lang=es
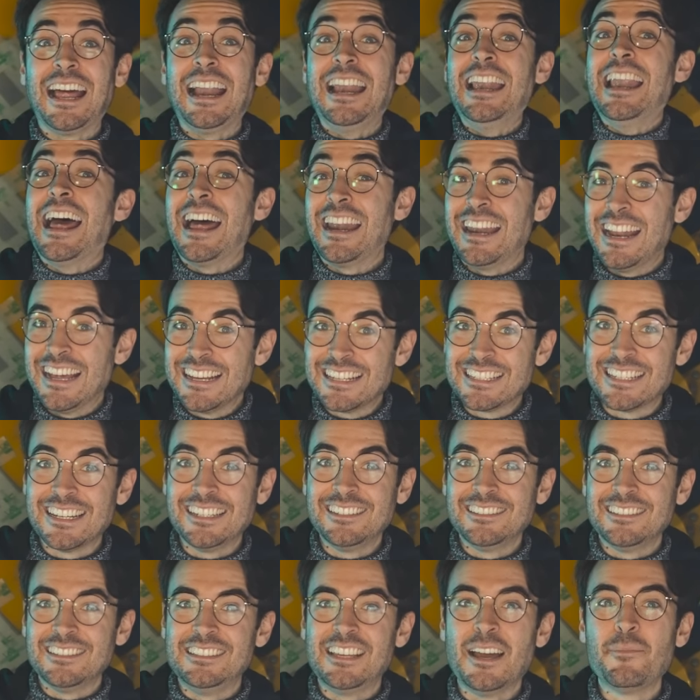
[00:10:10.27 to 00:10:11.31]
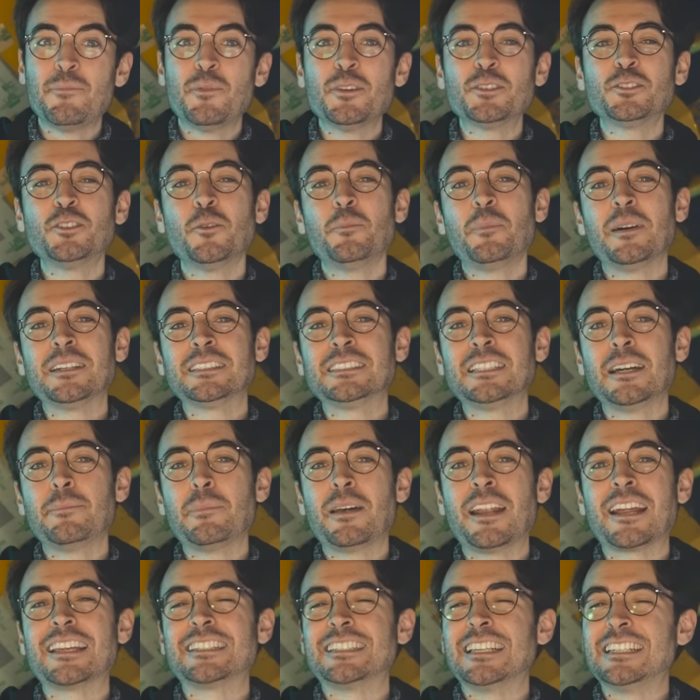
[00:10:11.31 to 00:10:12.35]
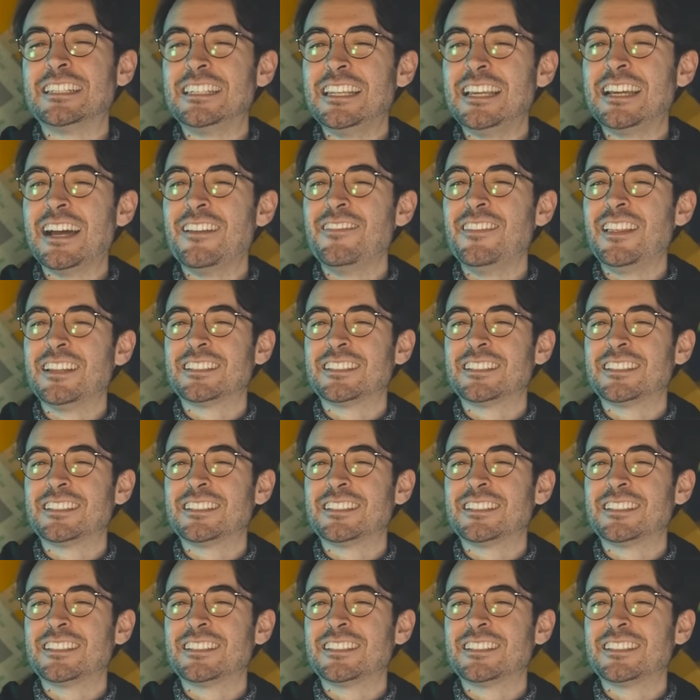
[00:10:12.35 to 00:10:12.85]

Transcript: la NASA ya ha puesto pasta para que se sigan